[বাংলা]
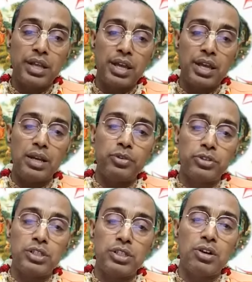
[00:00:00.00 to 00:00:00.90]
দেহের
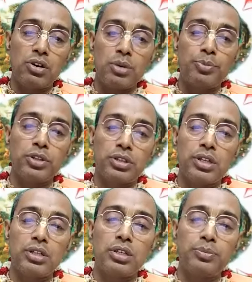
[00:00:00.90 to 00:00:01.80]
প্রতিটি অঙ্গ
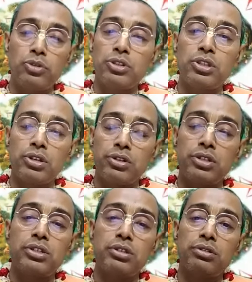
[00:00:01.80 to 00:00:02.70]
প্রত্যঙ্গ পুলকিত
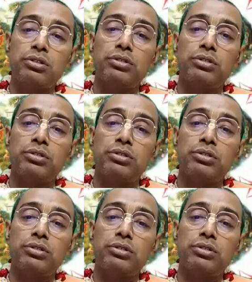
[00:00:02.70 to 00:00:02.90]
হয়েছিল